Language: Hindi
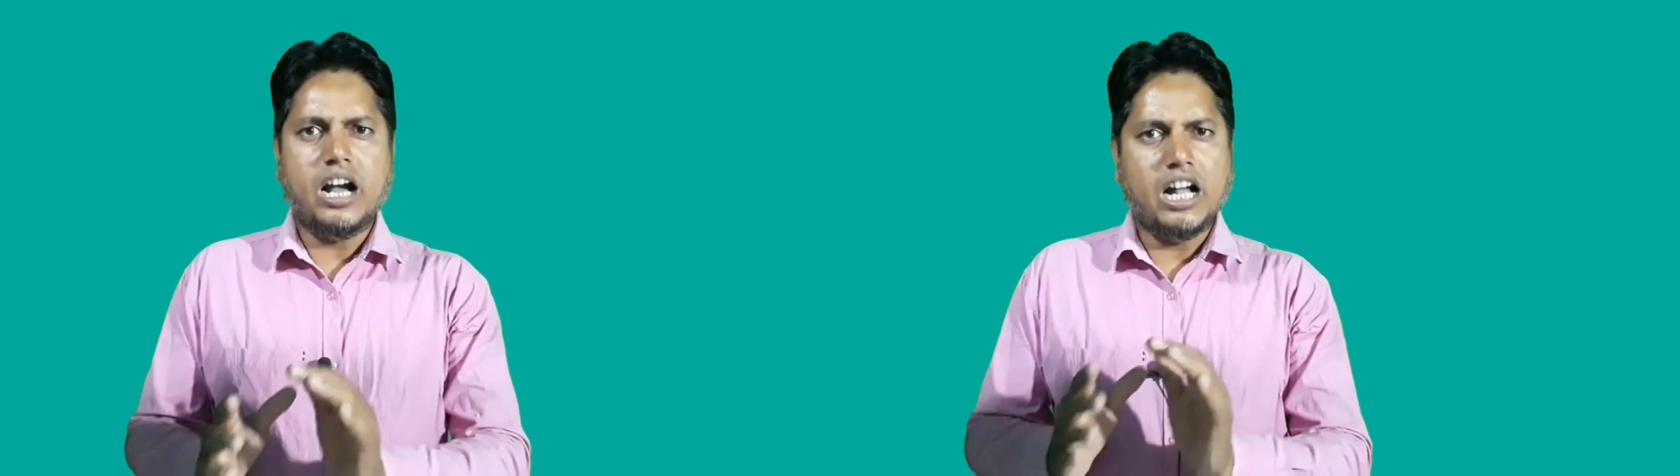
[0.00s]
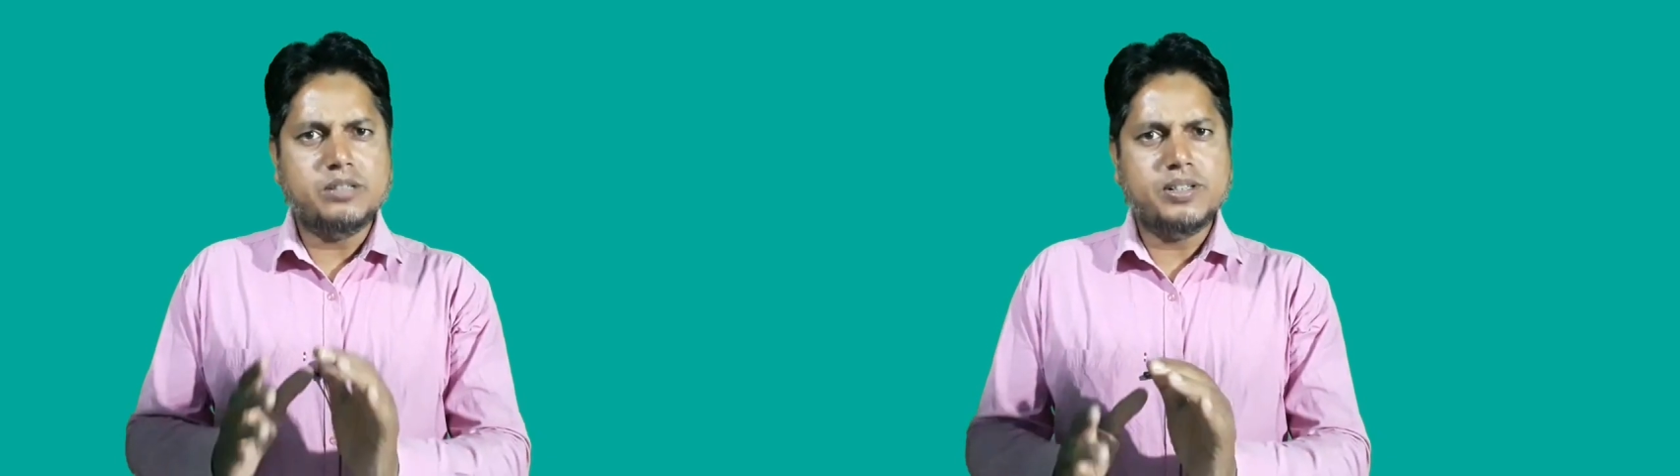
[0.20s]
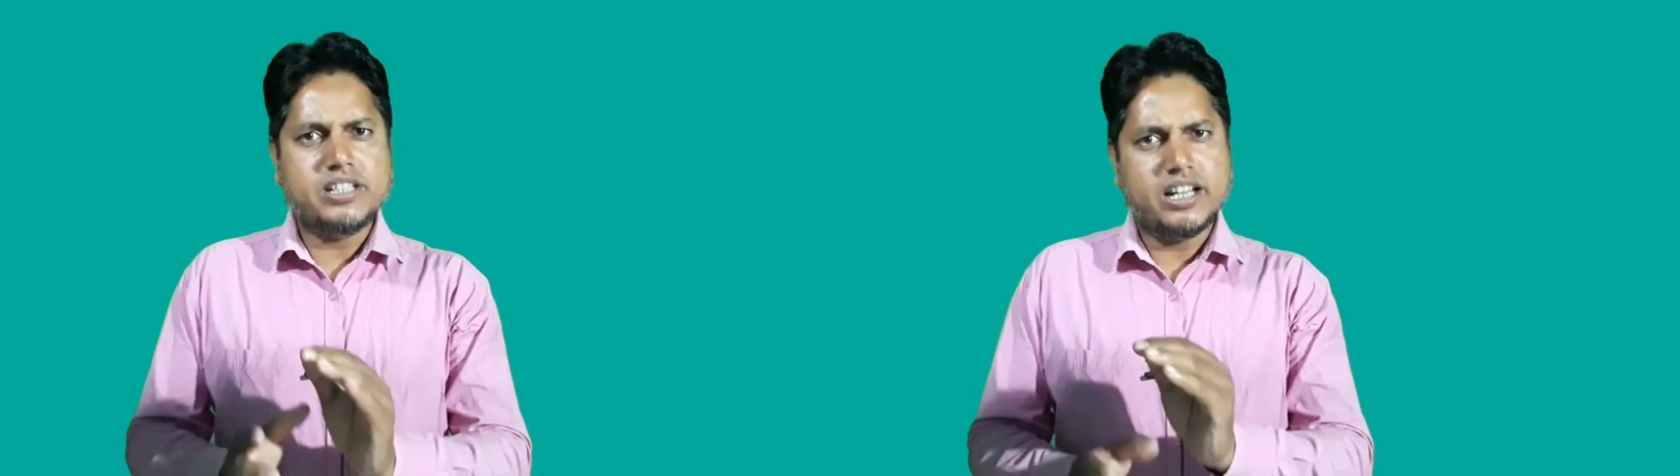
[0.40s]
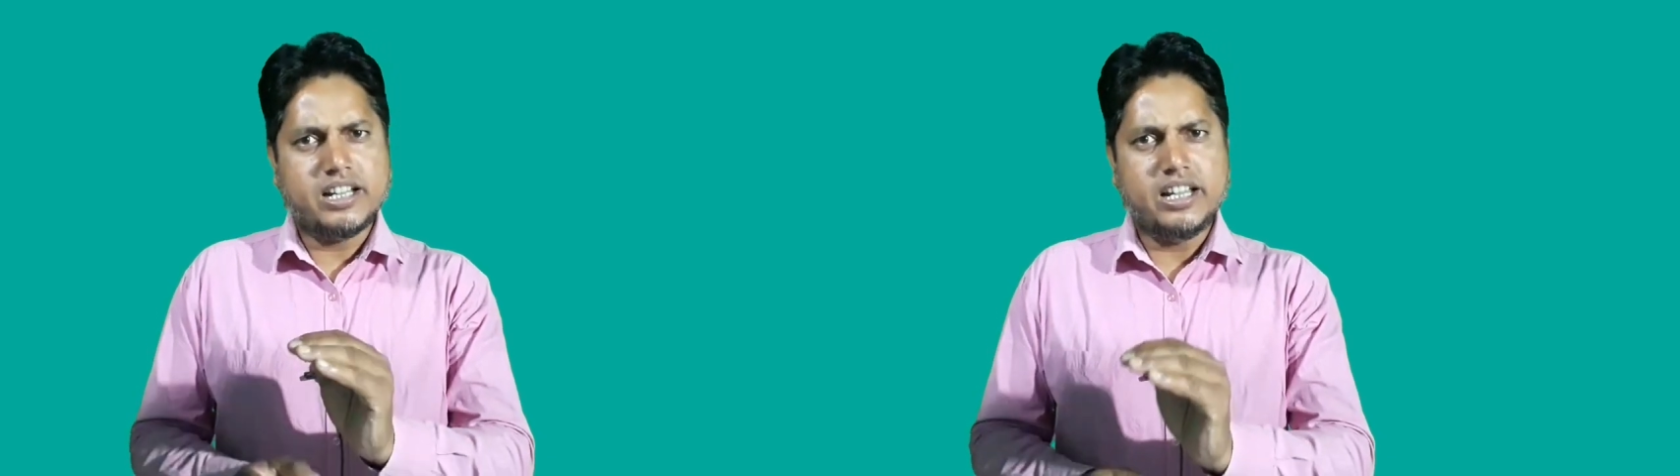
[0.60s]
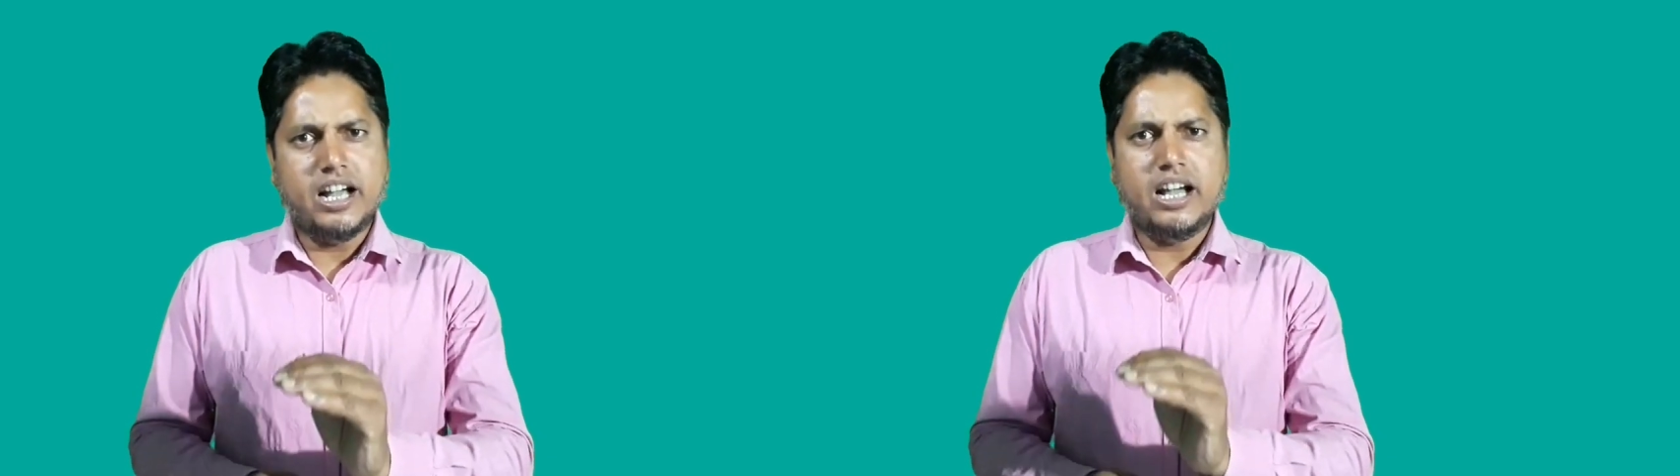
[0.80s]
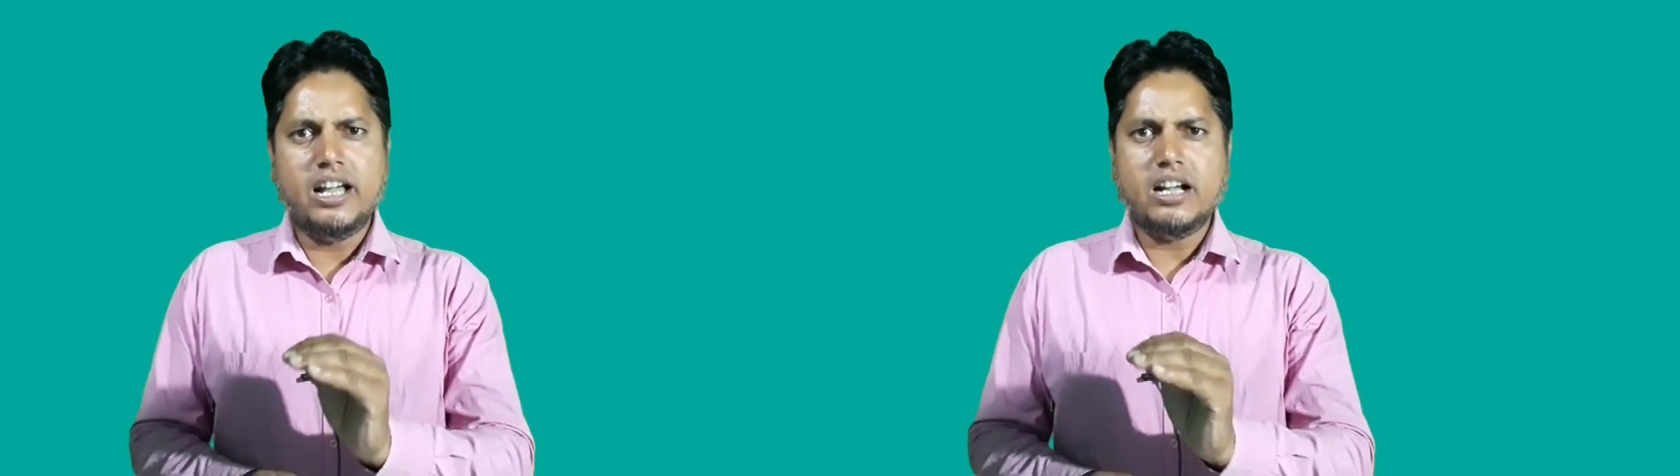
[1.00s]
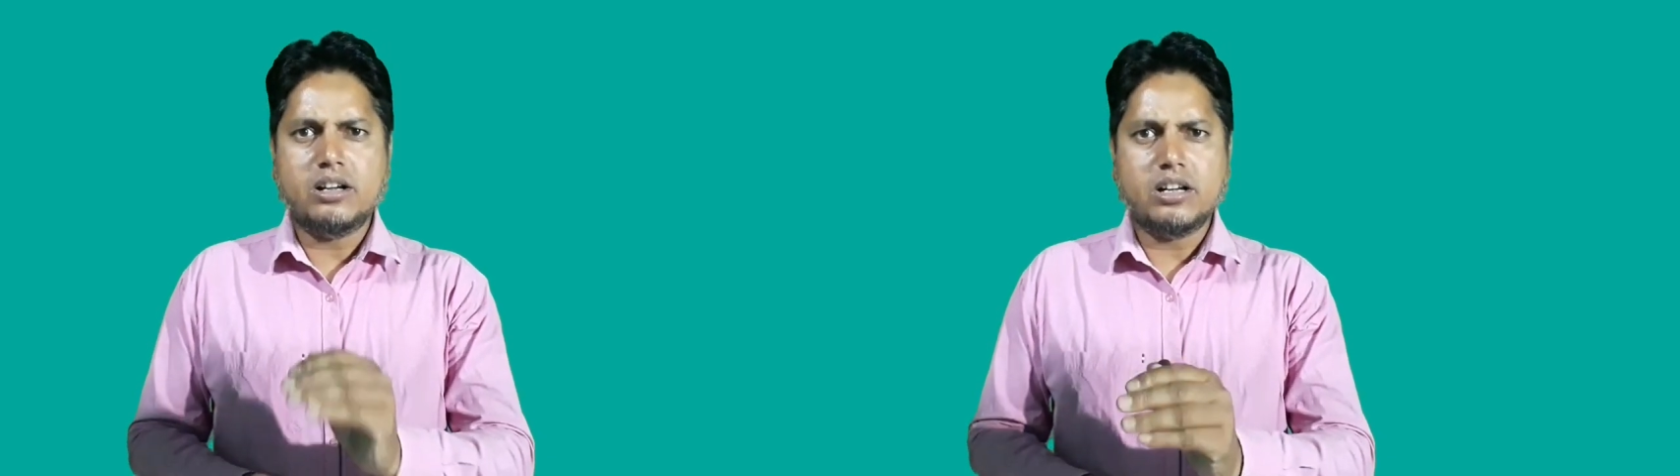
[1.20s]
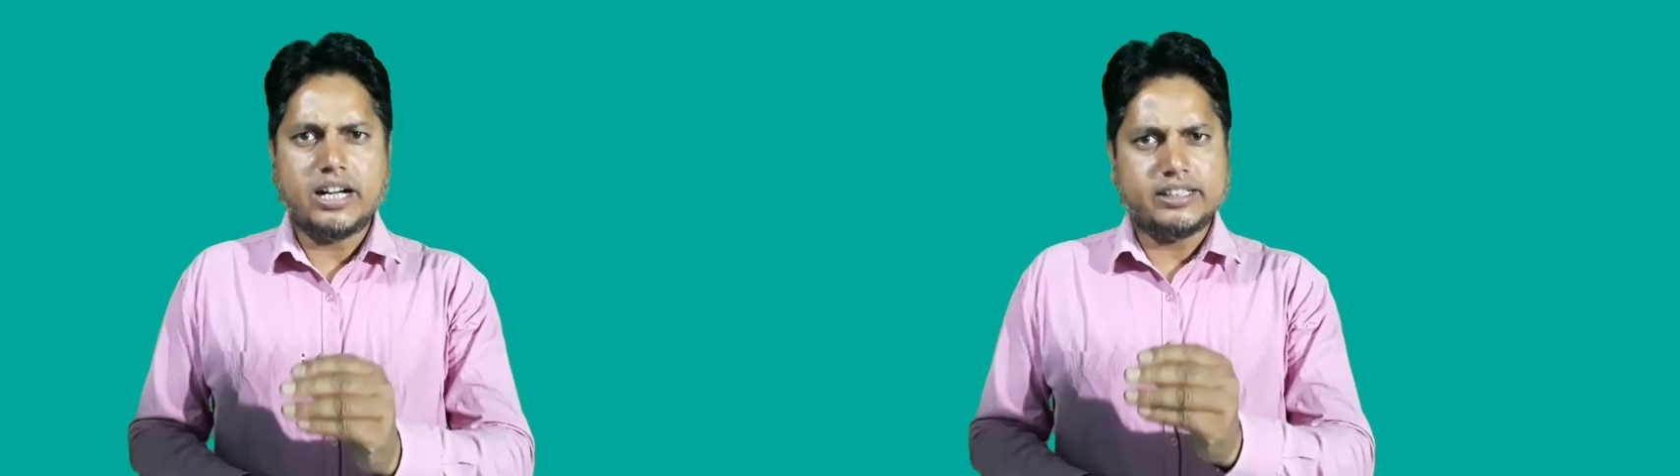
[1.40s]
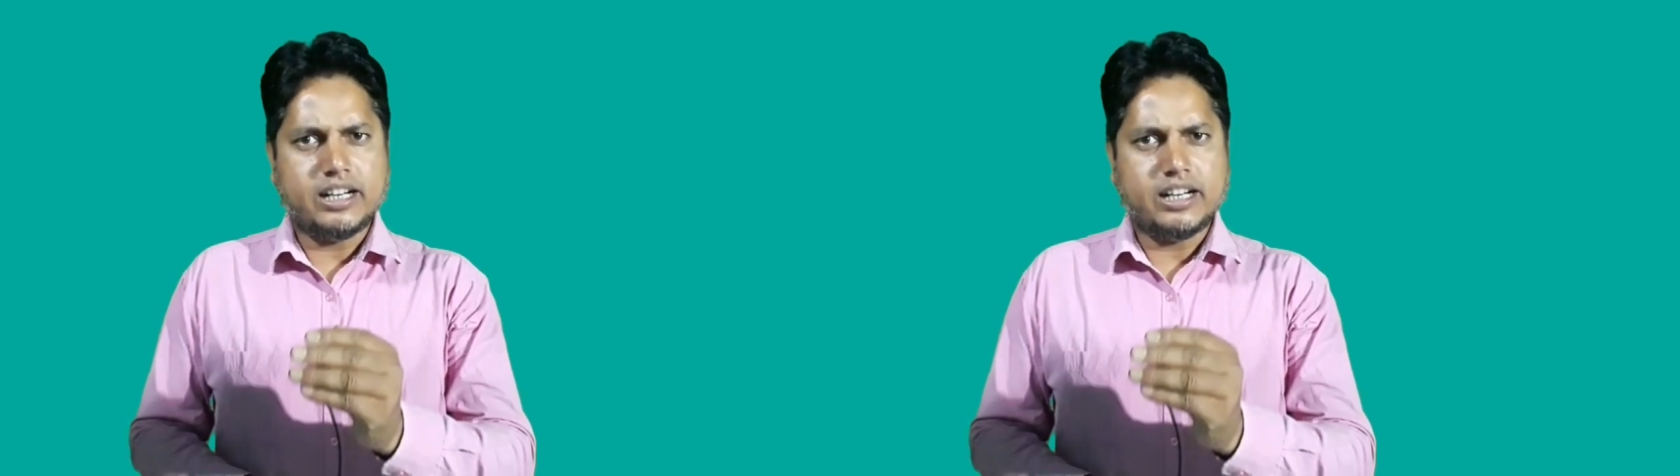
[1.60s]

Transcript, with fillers: आज भी चेक किया है कातर